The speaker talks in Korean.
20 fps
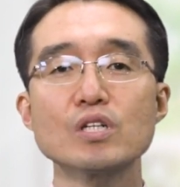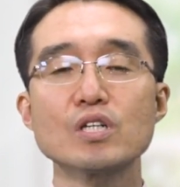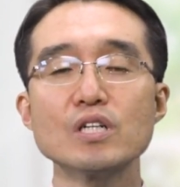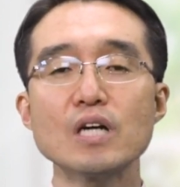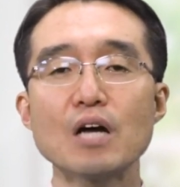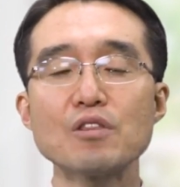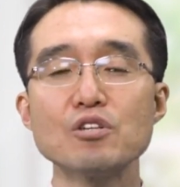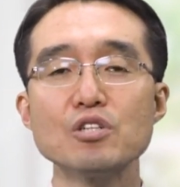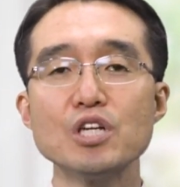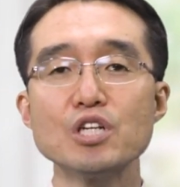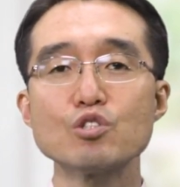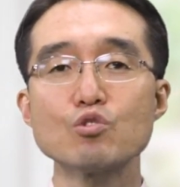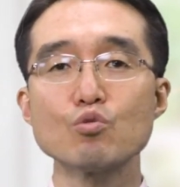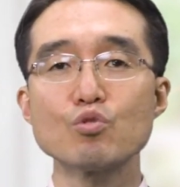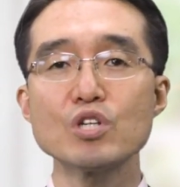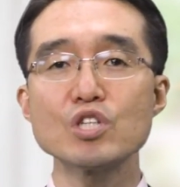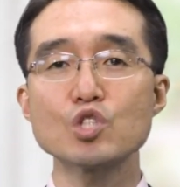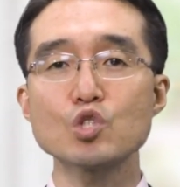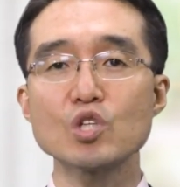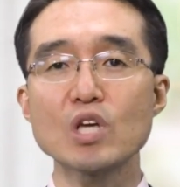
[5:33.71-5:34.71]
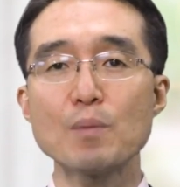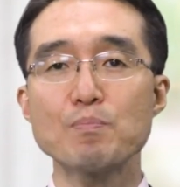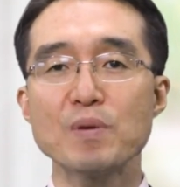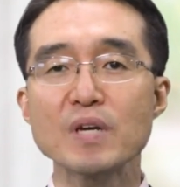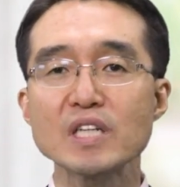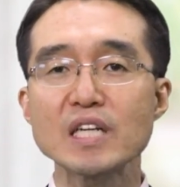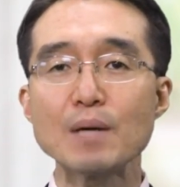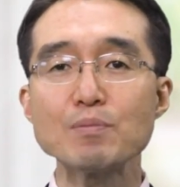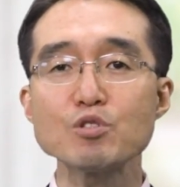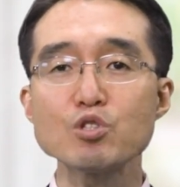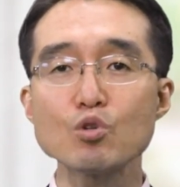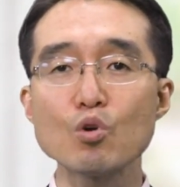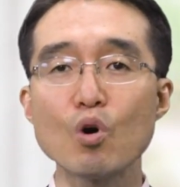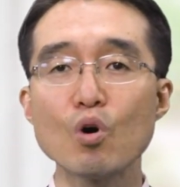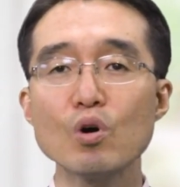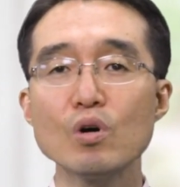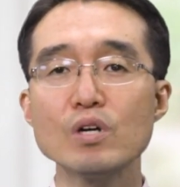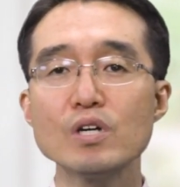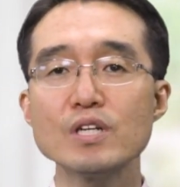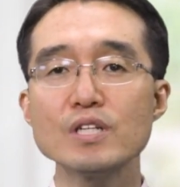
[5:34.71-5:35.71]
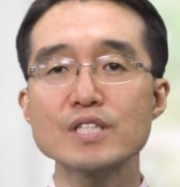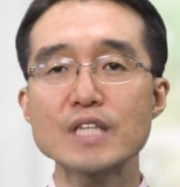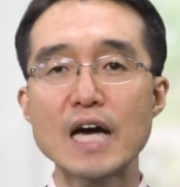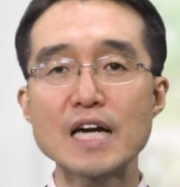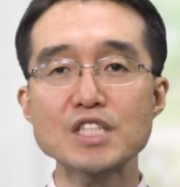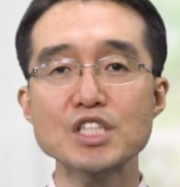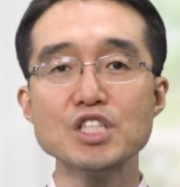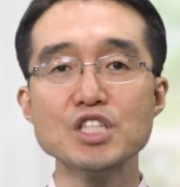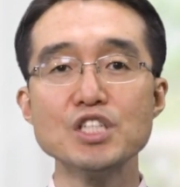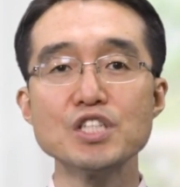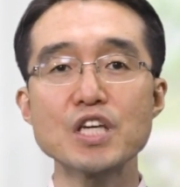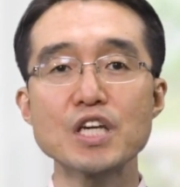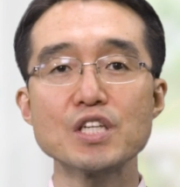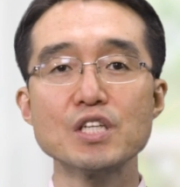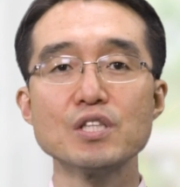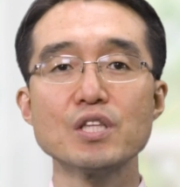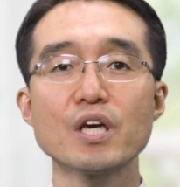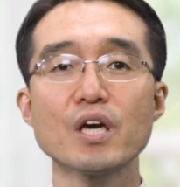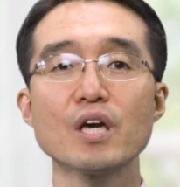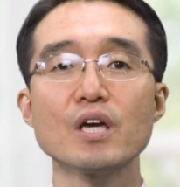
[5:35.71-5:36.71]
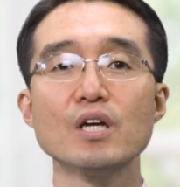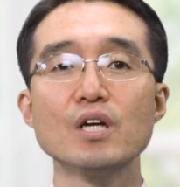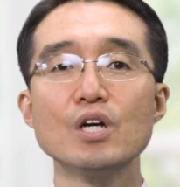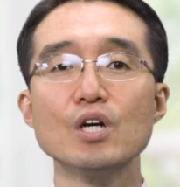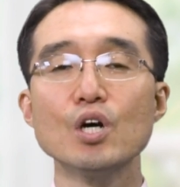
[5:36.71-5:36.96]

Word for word: 그 아들 예수 그리스도의 피값으로 사신 인생인데